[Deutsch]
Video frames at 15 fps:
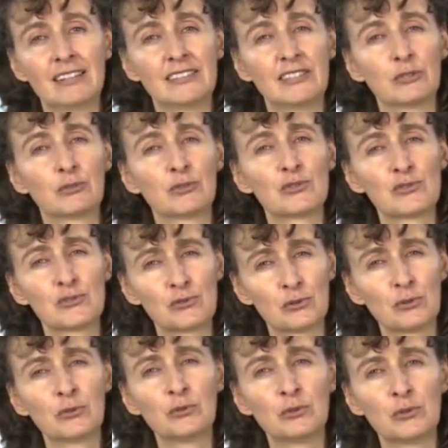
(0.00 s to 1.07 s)
die uns
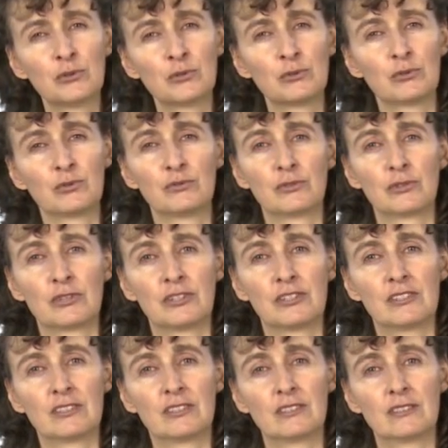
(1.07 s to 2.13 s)
so gut tun
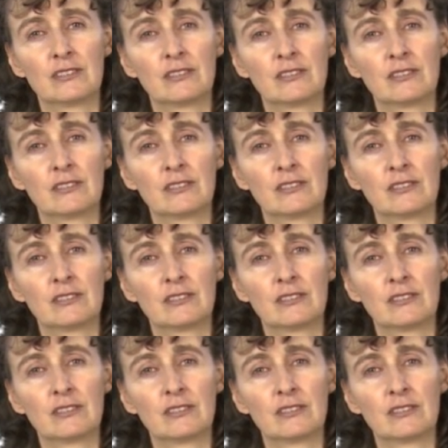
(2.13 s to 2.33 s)
würde.